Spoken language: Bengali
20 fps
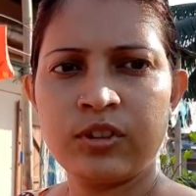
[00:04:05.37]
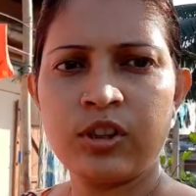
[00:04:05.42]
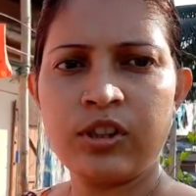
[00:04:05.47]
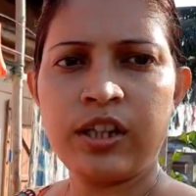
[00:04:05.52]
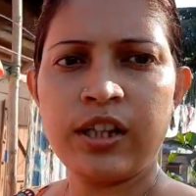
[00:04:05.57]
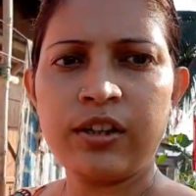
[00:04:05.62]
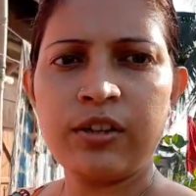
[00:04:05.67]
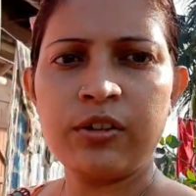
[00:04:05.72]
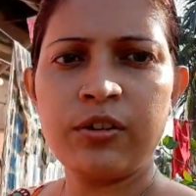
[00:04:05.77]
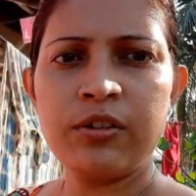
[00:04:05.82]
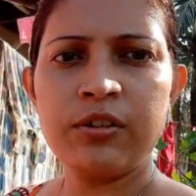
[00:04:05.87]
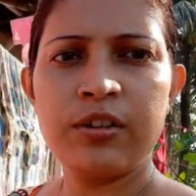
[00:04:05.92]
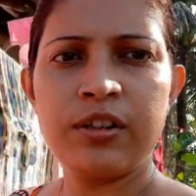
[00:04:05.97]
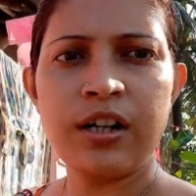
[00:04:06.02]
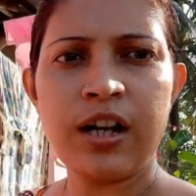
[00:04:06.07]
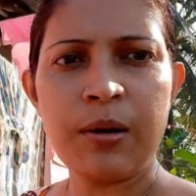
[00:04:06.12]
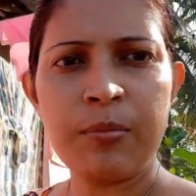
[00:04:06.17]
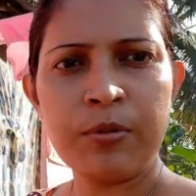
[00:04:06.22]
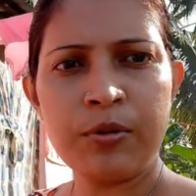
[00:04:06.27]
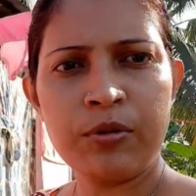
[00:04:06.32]
তো দেখো
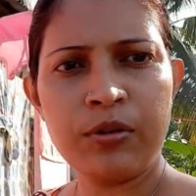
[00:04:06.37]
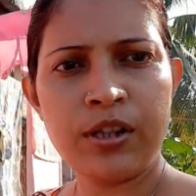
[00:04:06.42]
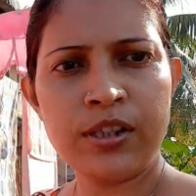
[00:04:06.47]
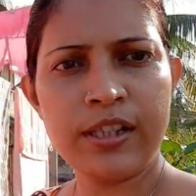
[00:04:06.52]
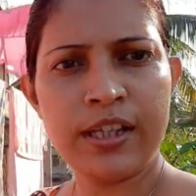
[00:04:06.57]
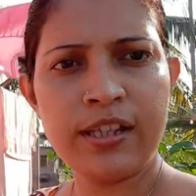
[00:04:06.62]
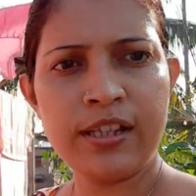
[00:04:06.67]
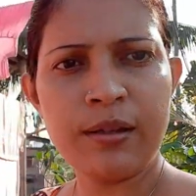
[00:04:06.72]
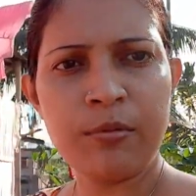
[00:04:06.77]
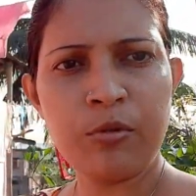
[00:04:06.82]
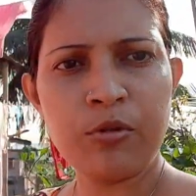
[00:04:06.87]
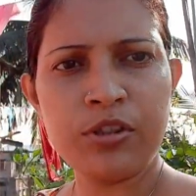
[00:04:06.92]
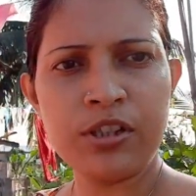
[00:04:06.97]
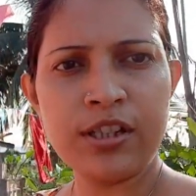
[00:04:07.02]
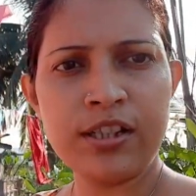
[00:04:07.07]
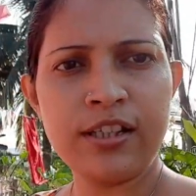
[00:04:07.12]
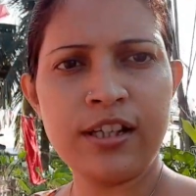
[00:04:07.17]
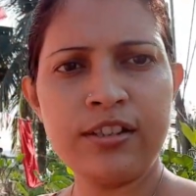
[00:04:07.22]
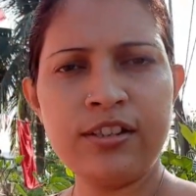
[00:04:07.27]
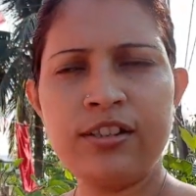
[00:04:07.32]
কাপড়গুলো দিয়ে দিলাম ওই
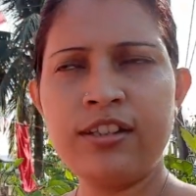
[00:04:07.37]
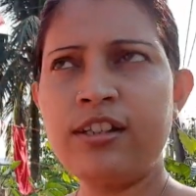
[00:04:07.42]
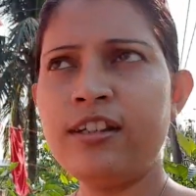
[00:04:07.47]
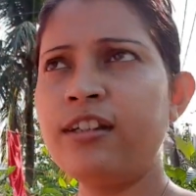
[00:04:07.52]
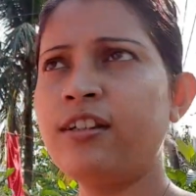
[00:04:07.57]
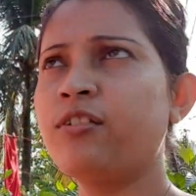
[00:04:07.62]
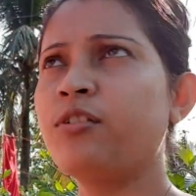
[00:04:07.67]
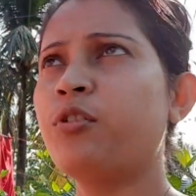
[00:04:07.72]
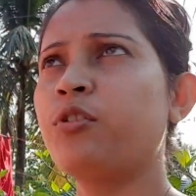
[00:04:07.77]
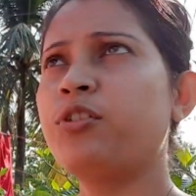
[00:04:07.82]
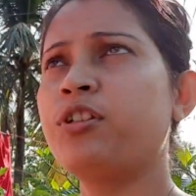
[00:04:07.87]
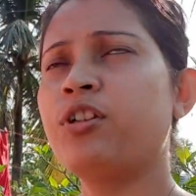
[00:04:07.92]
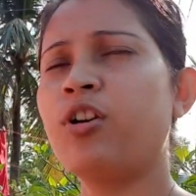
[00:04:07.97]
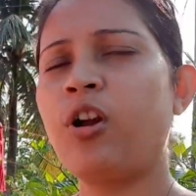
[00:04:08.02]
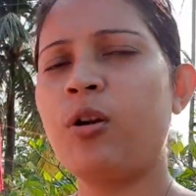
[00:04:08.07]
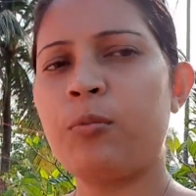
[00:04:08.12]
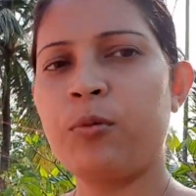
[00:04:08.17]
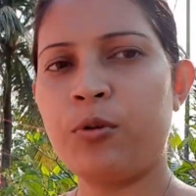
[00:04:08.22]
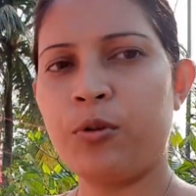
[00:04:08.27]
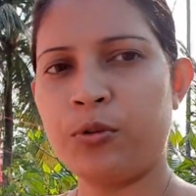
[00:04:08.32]
সাইডে দিয়েছি ওই সাইডে
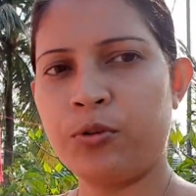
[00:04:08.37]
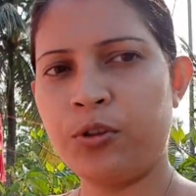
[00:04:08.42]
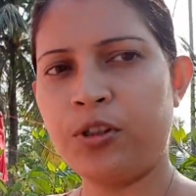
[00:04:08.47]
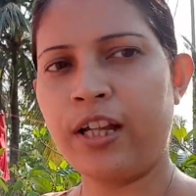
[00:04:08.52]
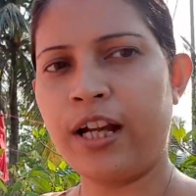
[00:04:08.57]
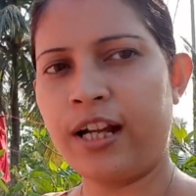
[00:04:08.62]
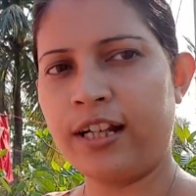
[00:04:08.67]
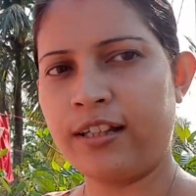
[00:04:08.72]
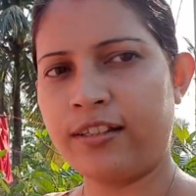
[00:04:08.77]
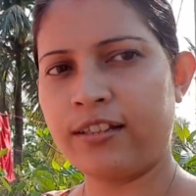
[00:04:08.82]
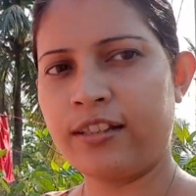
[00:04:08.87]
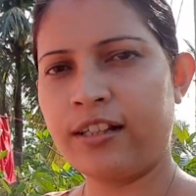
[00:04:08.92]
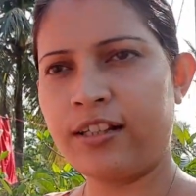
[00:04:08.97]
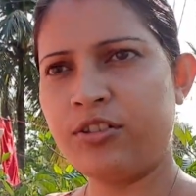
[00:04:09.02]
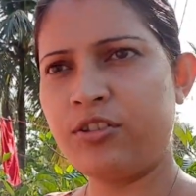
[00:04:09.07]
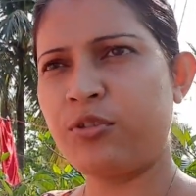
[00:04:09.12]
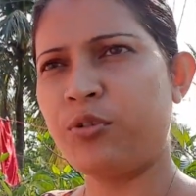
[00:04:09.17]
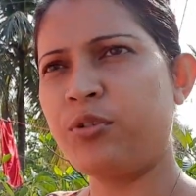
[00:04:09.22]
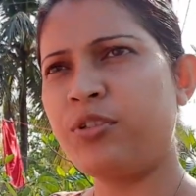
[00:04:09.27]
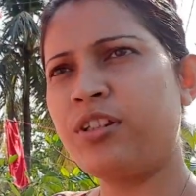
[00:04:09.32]
অল্প রোদ্র দেখা যাচ্ছে
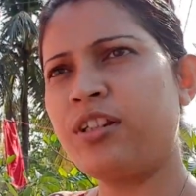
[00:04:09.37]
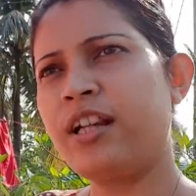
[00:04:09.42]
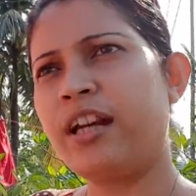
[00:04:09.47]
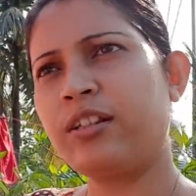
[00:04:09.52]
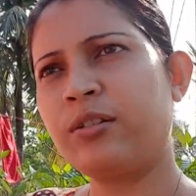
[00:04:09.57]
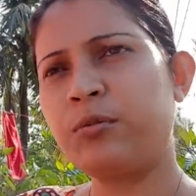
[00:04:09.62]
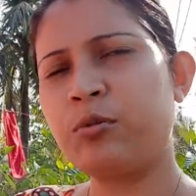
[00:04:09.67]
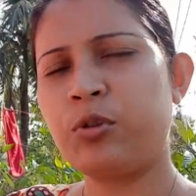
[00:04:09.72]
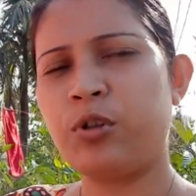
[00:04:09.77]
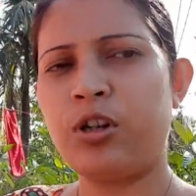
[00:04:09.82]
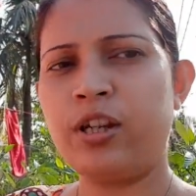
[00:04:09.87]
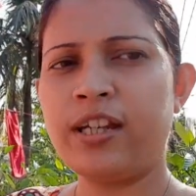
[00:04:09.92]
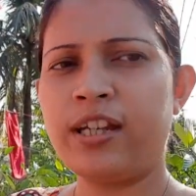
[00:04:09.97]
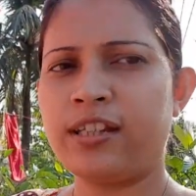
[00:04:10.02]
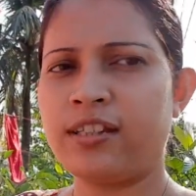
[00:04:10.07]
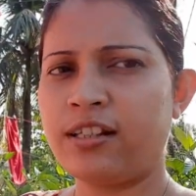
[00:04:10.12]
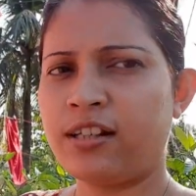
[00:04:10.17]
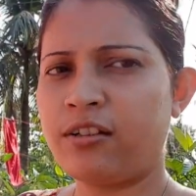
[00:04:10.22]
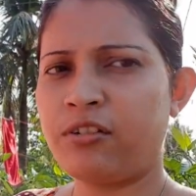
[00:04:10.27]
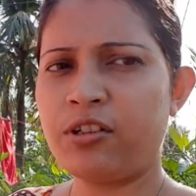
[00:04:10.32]
দেখাচ্ছে ওই সাইডে একদম চলেই
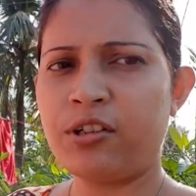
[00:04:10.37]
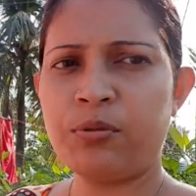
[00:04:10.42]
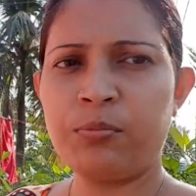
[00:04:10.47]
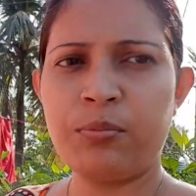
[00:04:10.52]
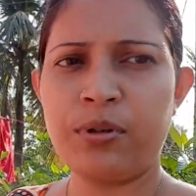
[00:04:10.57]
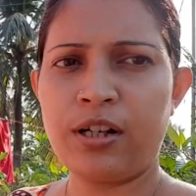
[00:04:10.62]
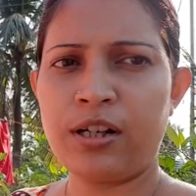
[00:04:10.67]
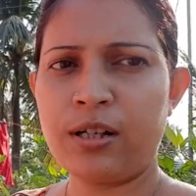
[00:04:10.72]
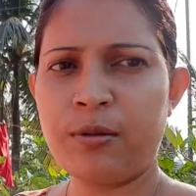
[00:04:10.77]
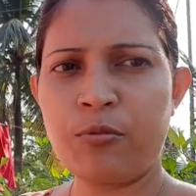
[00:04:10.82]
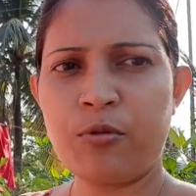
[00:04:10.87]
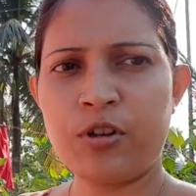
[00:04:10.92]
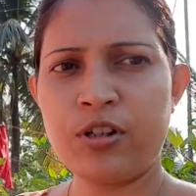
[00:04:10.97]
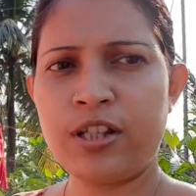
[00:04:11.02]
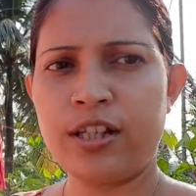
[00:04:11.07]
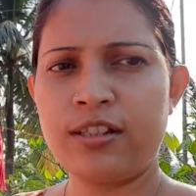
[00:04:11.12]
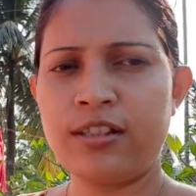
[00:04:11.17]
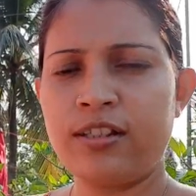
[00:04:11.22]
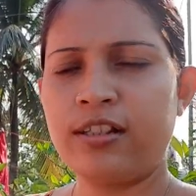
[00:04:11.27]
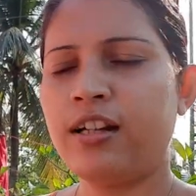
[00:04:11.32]
গেছে কারণ এখন বেলাটা পড়ে
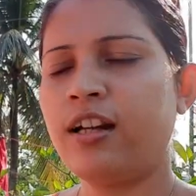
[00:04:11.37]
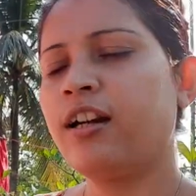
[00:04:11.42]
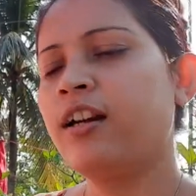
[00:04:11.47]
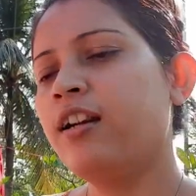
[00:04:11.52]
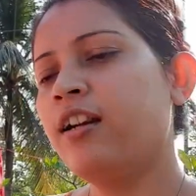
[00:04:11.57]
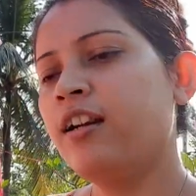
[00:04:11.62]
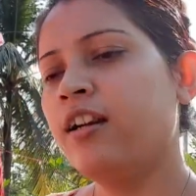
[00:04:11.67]
যাচ্ছে না